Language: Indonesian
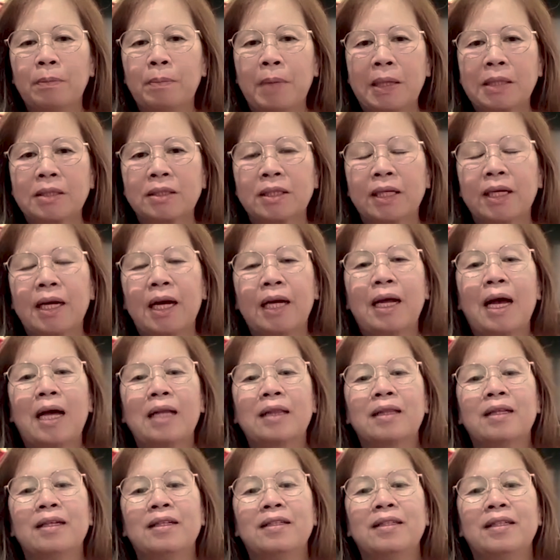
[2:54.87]
Pastikan
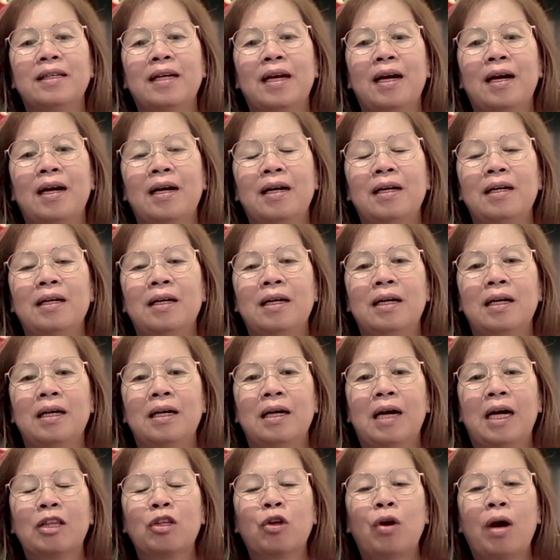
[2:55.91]
hati dia
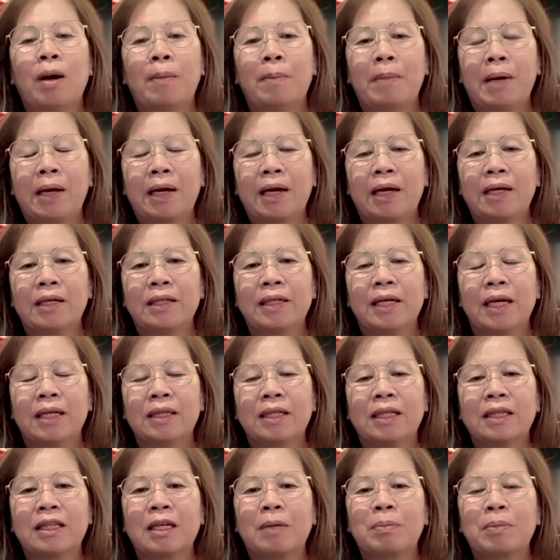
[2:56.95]
atau amarah dia
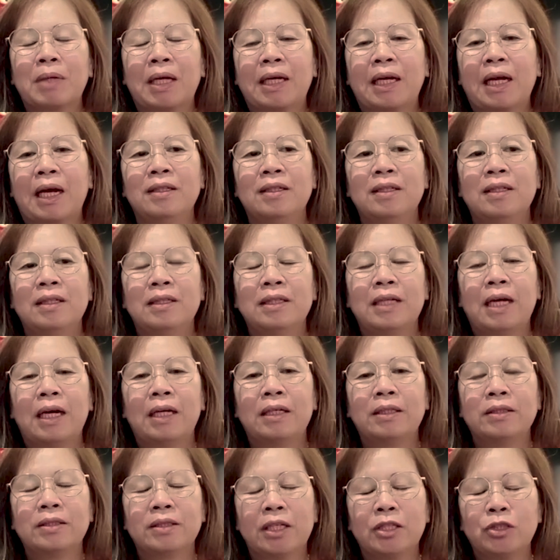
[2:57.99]
tetap tenang
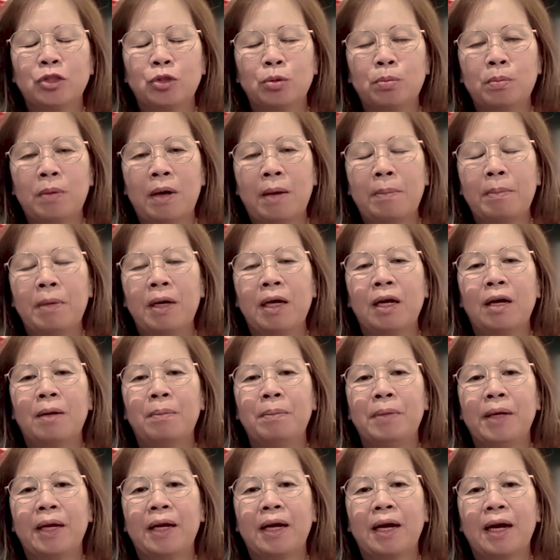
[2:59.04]
dan saya coba
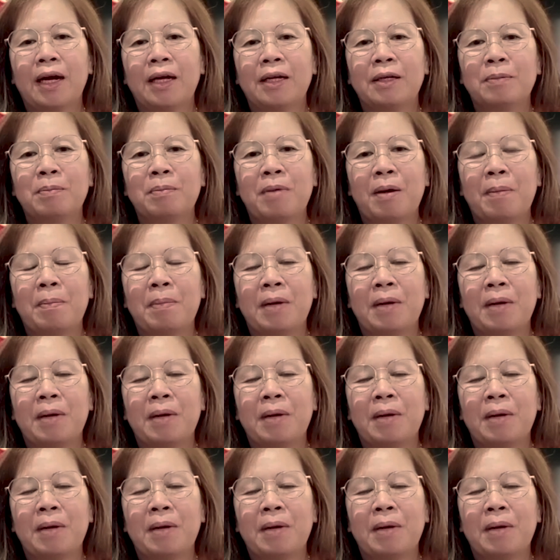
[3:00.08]
menggembirakan bapak